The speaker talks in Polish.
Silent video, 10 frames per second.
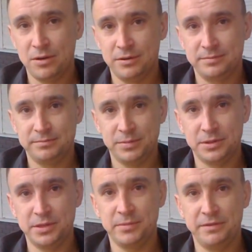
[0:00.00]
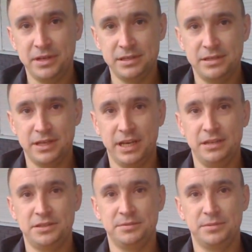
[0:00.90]
mało, potrzeba
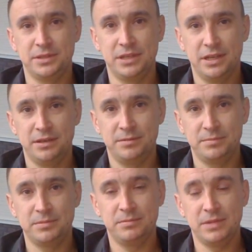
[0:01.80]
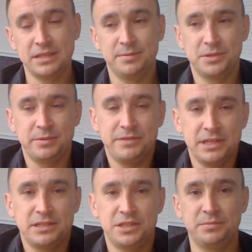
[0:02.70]
więcej, żeby nas
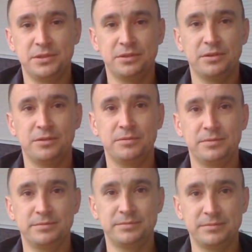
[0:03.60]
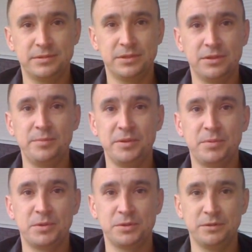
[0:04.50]
potrzeba więcej, żeby to, to
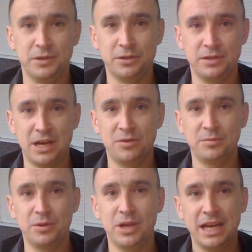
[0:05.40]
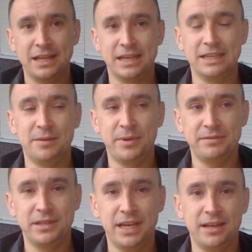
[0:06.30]
lepiej po prostu wyglądało, bo tak
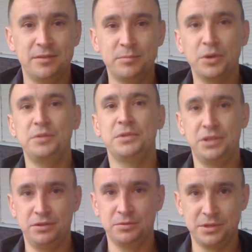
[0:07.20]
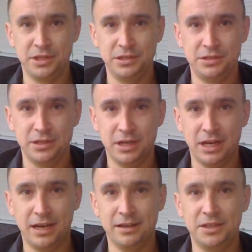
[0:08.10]
naprawdę boimy się tu przyjść,
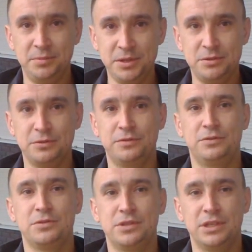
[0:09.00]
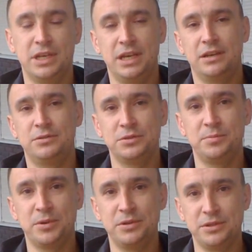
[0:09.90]
a kibiców, którzy,
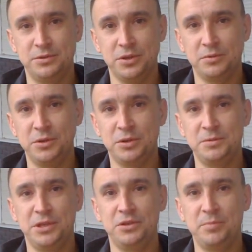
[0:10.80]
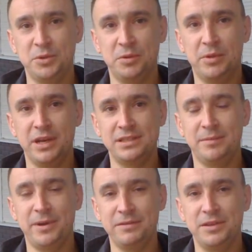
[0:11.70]
którzy protestują i którym się to nie podoba jest
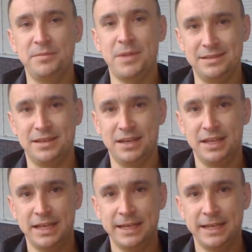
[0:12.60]
naprawdę masa.